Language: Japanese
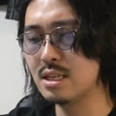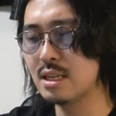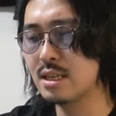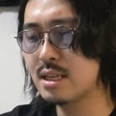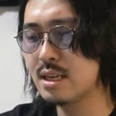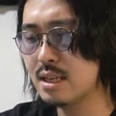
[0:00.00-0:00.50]
いた
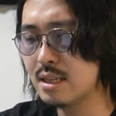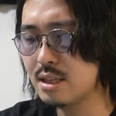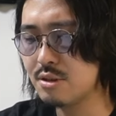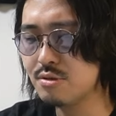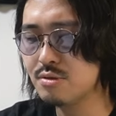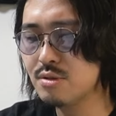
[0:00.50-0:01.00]
だきたいなっ
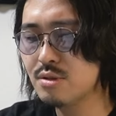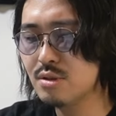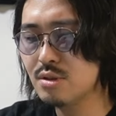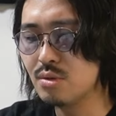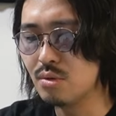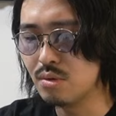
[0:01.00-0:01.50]
ていう
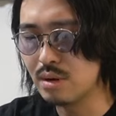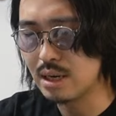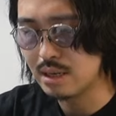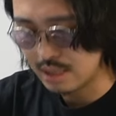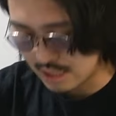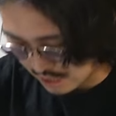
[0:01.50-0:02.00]
動画で